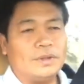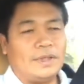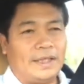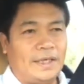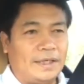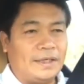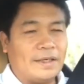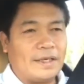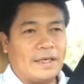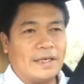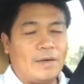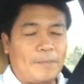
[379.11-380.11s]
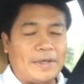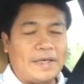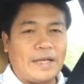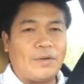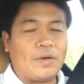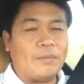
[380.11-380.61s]
นะฮะก็เป็น
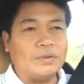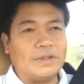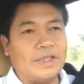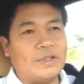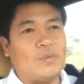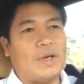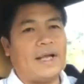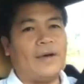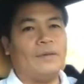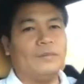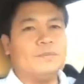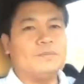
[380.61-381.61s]
นายกรัฐมนตรีอยู่แล้ว